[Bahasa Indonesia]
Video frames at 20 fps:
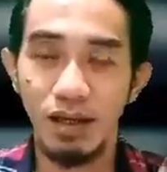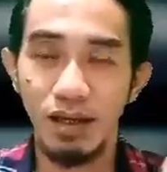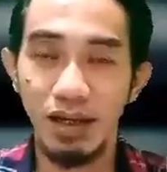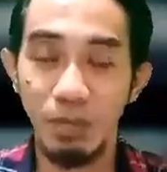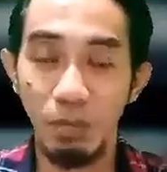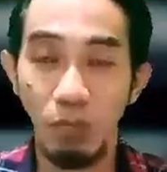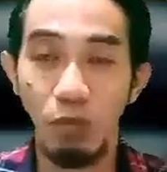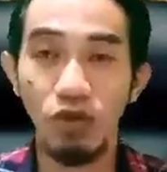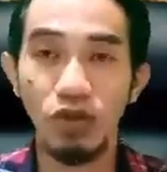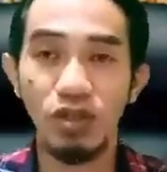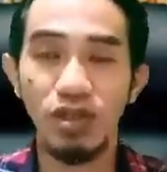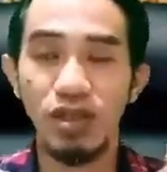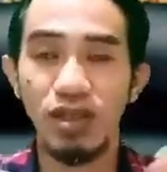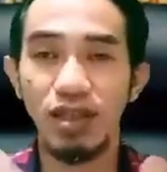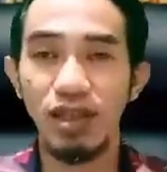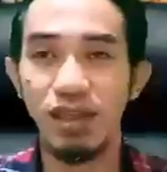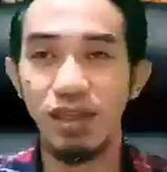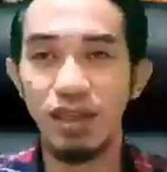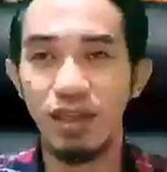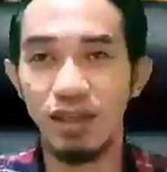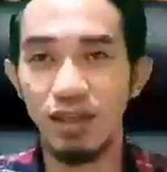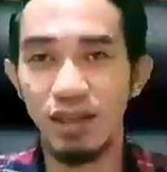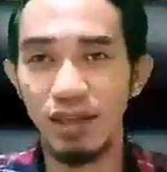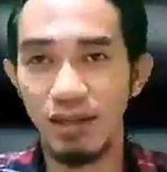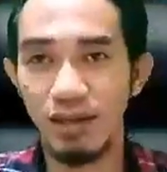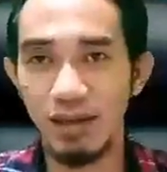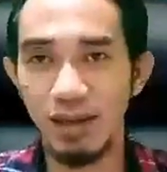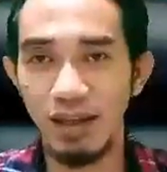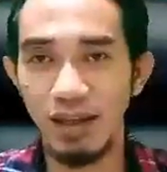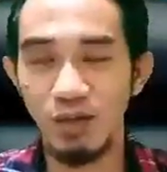diposting
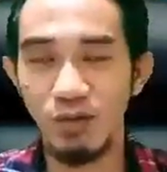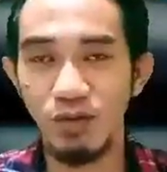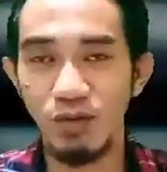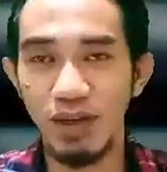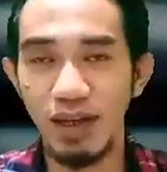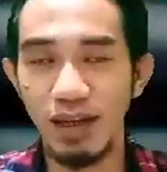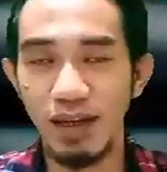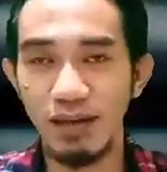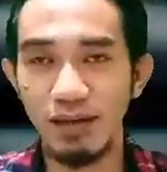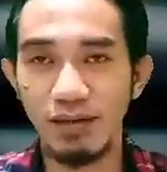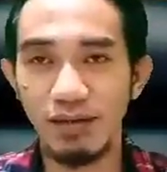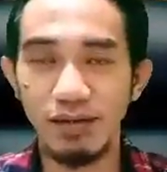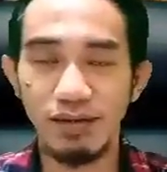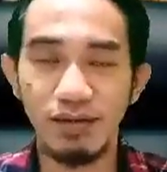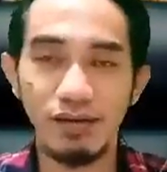itu kan